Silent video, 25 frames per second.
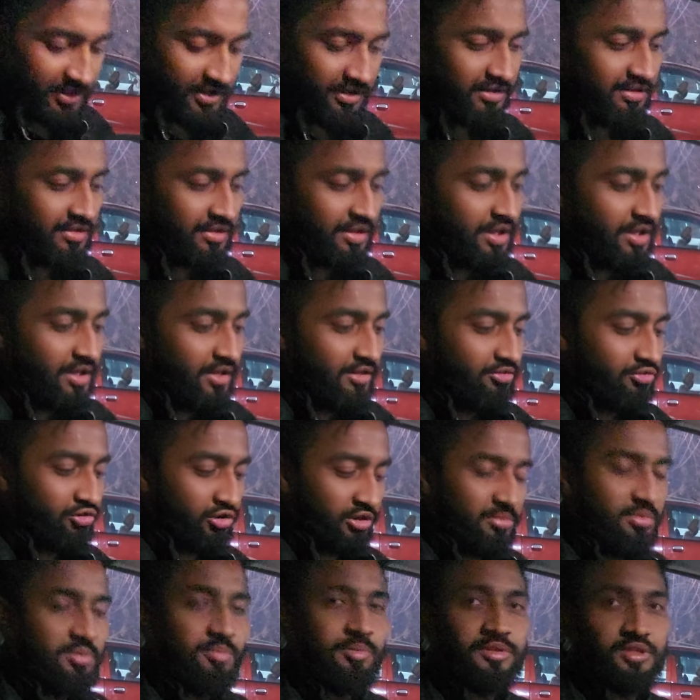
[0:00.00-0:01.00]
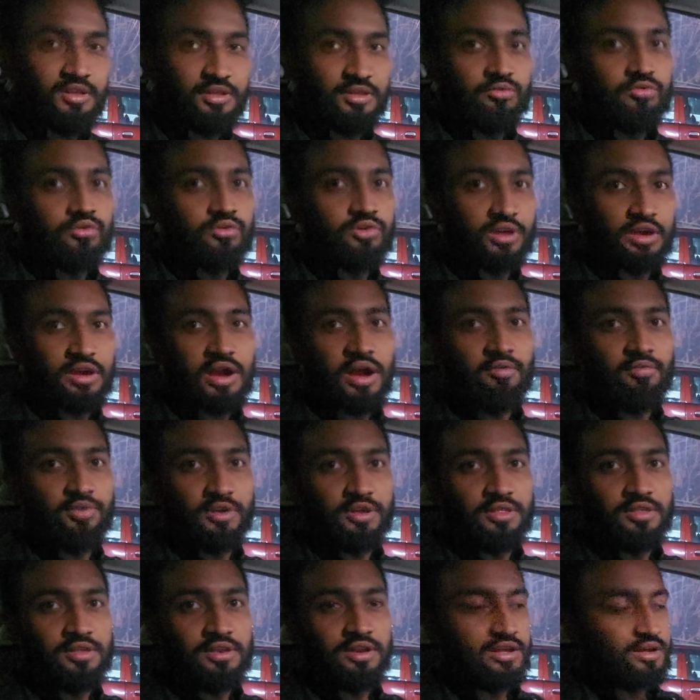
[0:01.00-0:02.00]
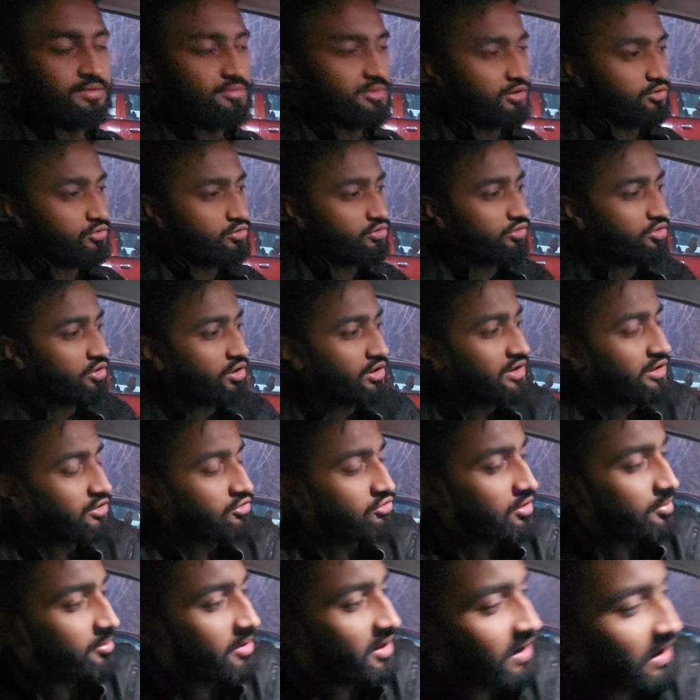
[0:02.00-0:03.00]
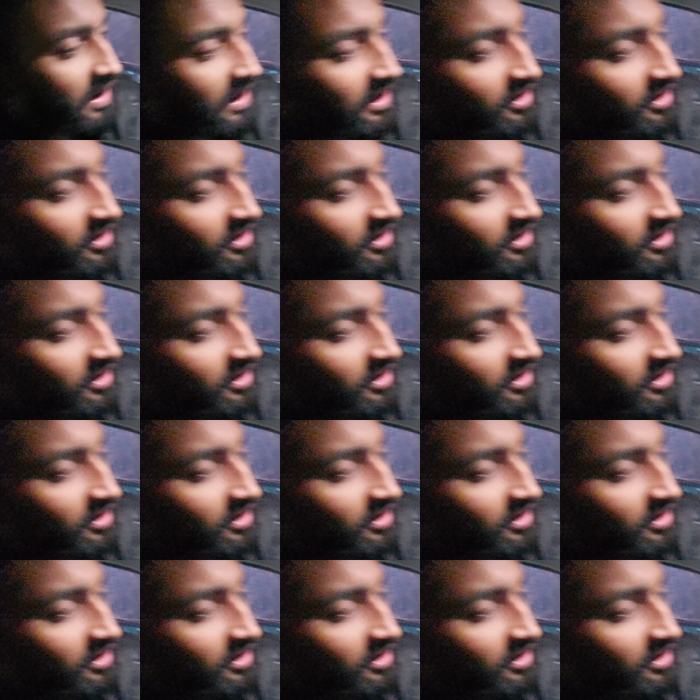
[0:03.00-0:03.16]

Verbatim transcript: रही है तो ये भी पसंद उनकी काफी अच्छी लगी मेरे को और ये जो हमारा